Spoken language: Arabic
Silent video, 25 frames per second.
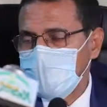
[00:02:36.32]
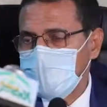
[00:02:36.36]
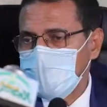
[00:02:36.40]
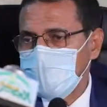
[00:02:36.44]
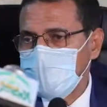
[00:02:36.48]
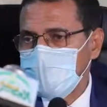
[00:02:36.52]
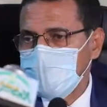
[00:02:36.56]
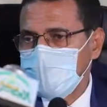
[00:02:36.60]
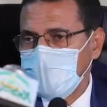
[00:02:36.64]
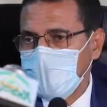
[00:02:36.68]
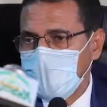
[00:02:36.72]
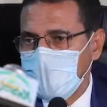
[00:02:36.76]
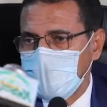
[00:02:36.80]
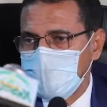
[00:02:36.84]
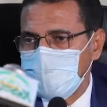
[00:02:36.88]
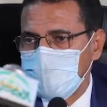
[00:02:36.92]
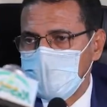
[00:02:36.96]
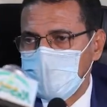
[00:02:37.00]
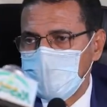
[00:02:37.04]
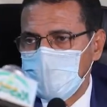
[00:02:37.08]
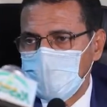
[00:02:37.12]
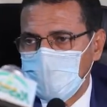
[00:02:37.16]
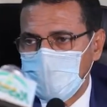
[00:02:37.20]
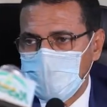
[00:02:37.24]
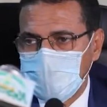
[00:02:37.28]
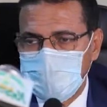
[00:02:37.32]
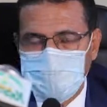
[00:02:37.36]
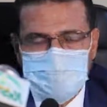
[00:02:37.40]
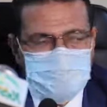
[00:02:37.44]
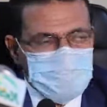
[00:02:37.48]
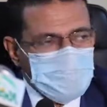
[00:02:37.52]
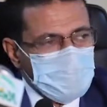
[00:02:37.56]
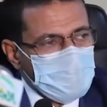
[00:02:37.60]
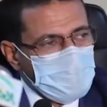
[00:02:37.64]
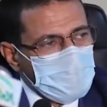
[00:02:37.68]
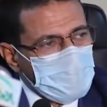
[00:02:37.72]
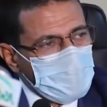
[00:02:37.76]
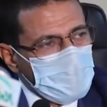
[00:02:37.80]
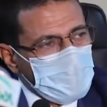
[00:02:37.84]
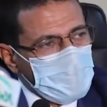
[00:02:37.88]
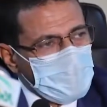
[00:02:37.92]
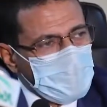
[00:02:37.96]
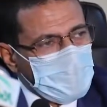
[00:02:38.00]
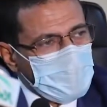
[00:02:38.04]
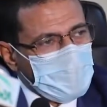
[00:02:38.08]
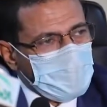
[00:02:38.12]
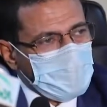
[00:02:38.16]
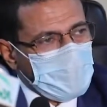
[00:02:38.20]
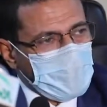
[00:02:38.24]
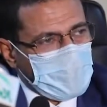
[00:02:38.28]
يتكلف اليوم
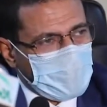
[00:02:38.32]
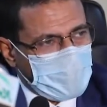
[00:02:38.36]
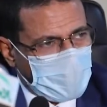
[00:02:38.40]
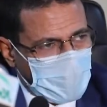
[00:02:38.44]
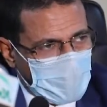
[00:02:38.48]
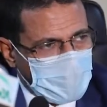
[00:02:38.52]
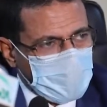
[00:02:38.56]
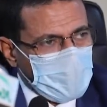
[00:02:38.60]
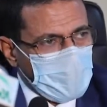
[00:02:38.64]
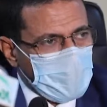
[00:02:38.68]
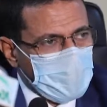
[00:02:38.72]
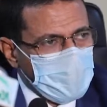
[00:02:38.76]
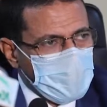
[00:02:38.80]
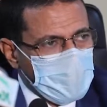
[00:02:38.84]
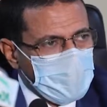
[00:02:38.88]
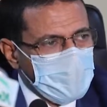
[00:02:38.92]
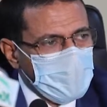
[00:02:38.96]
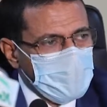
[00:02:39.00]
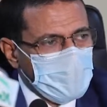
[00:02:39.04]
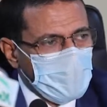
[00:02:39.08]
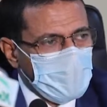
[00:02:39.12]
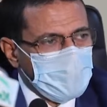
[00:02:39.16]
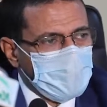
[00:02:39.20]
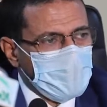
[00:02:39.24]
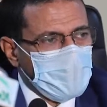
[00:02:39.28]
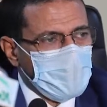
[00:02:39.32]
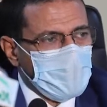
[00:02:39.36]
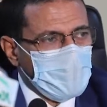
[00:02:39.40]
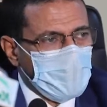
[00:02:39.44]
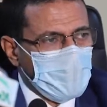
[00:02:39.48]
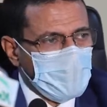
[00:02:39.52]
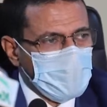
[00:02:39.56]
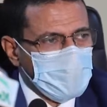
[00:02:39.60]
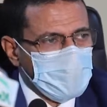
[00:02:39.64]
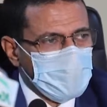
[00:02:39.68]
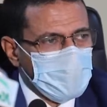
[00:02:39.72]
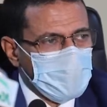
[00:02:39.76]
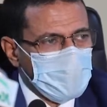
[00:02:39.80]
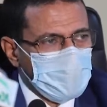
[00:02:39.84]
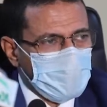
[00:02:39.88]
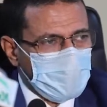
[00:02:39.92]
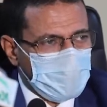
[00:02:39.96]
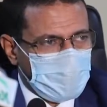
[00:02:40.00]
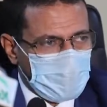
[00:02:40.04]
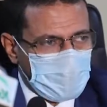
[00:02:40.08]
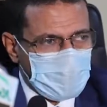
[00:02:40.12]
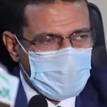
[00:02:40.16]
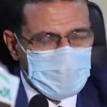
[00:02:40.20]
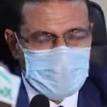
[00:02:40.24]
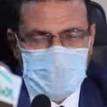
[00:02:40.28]
بأكثر من 500 ألف رقاش
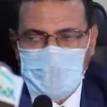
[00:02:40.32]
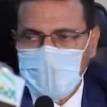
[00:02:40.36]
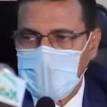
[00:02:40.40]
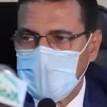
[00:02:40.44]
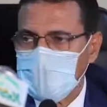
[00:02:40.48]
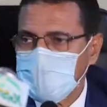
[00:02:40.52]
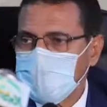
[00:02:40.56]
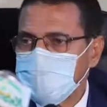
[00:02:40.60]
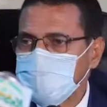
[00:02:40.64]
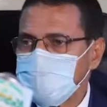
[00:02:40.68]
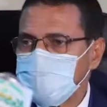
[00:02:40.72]
في النطاق